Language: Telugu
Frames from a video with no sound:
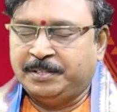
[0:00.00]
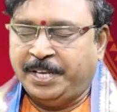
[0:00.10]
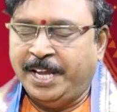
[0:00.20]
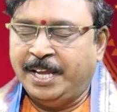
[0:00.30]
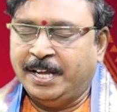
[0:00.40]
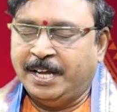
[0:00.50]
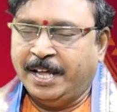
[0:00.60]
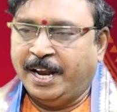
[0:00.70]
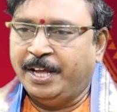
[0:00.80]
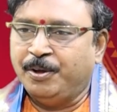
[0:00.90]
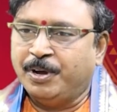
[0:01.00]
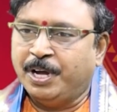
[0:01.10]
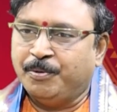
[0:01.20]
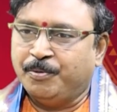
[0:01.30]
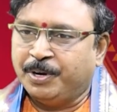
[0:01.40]
త్రిగ్రహయోగ
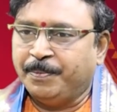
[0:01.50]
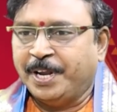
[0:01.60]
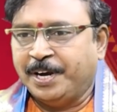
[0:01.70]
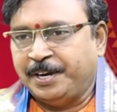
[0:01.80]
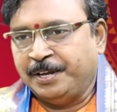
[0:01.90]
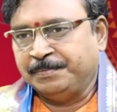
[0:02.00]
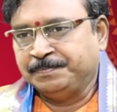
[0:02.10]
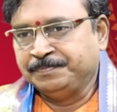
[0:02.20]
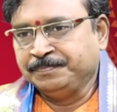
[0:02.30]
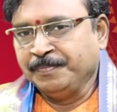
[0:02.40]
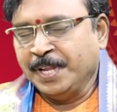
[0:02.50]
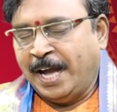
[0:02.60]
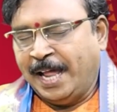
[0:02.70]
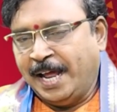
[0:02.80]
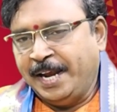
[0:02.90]
కూటమి అని అంటారు
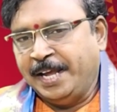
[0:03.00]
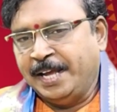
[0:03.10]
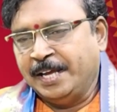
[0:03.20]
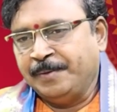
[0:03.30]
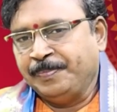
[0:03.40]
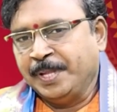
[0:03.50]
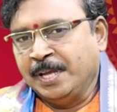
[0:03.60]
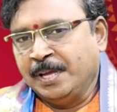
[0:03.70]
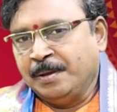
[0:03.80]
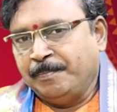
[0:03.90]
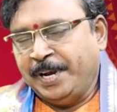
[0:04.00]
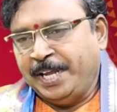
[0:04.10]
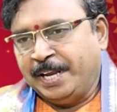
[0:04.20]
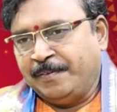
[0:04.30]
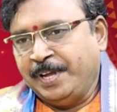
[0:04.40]
అలానే మరి
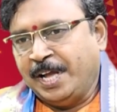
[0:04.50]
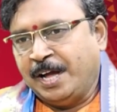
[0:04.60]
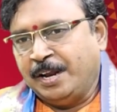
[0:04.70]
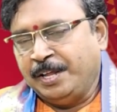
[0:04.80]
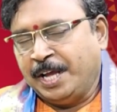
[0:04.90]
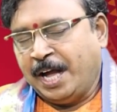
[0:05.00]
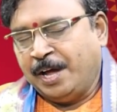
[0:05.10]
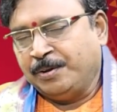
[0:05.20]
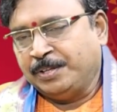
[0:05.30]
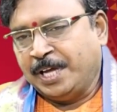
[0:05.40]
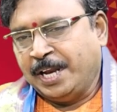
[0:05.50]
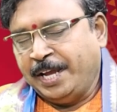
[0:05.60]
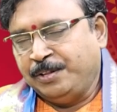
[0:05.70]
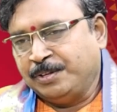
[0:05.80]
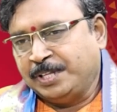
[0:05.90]
ఇరవై ఆరు ఆరో తారీ
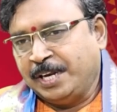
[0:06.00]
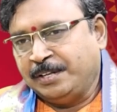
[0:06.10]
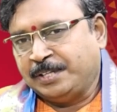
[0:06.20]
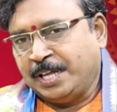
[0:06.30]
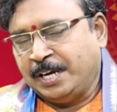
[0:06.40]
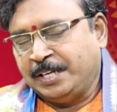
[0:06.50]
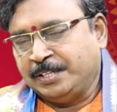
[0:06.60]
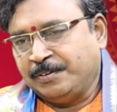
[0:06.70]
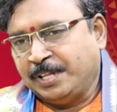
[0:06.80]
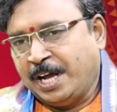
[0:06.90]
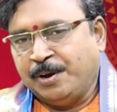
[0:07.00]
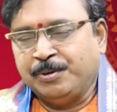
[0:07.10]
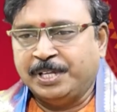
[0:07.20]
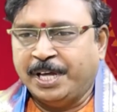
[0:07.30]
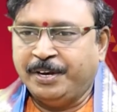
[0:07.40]
ఐదో తారీఖు దాటిన తర్వాత ఆరో
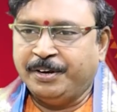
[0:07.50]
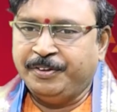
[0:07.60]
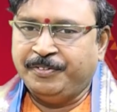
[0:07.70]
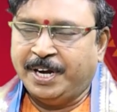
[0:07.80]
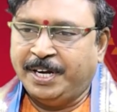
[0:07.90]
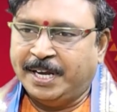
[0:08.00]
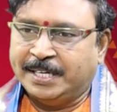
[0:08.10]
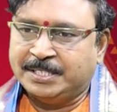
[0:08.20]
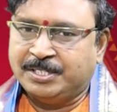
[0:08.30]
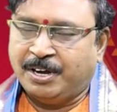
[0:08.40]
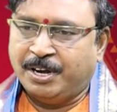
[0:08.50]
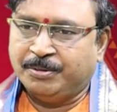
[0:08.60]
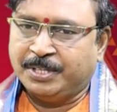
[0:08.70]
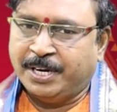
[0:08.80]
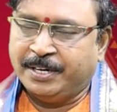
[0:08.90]
తారీఖు నుంచి అంటే ఆగస్టు ఆరో
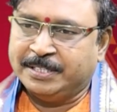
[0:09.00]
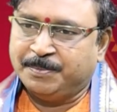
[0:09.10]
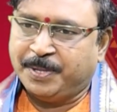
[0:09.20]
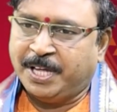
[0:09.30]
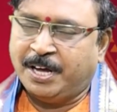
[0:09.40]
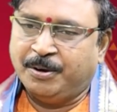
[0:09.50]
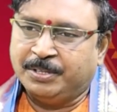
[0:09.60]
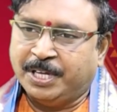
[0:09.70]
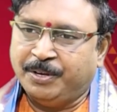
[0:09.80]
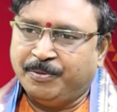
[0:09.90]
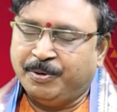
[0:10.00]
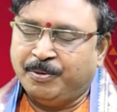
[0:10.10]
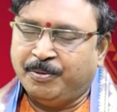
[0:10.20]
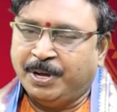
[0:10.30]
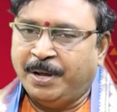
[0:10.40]
తారీఖు నుంచి పదహారో తారీఖు వరకు
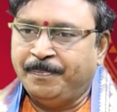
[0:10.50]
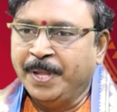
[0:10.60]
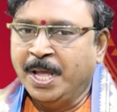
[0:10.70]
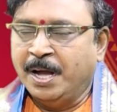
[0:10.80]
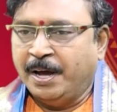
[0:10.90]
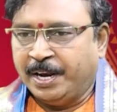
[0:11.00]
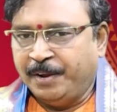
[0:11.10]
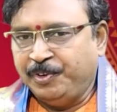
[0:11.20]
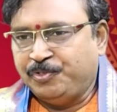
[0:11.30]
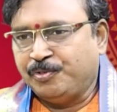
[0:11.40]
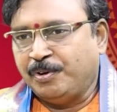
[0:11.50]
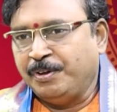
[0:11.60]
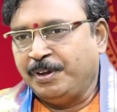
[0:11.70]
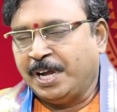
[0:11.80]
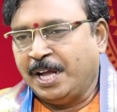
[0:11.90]
కూడా రవి శుక్రుల
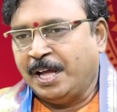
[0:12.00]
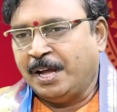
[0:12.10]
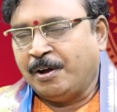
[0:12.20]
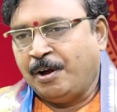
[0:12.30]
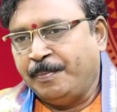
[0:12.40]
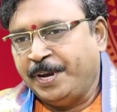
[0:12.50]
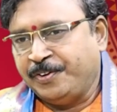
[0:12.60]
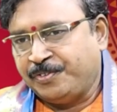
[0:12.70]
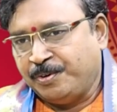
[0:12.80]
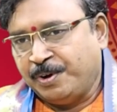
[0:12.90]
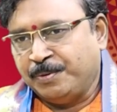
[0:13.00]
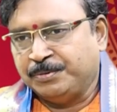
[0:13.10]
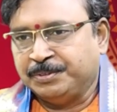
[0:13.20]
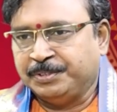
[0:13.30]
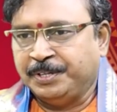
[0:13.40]
యొక్క కాంబినేషన్ కూడా
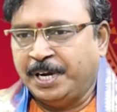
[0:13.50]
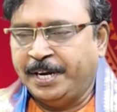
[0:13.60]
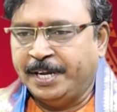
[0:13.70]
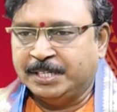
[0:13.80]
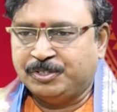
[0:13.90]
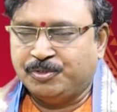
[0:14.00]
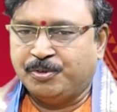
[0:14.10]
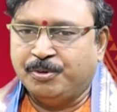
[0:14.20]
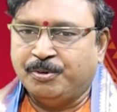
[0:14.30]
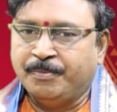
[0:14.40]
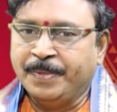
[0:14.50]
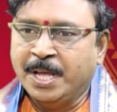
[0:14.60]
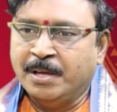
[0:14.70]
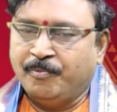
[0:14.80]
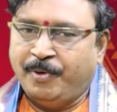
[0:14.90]
ఉంటుంది అంటే శుక్రుడు
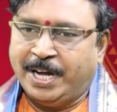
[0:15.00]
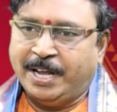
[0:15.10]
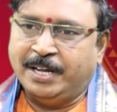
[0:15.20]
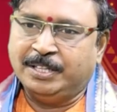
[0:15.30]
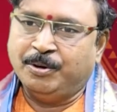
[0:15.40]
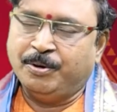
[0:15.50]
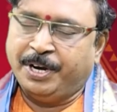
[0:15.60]
వక్రగతిలో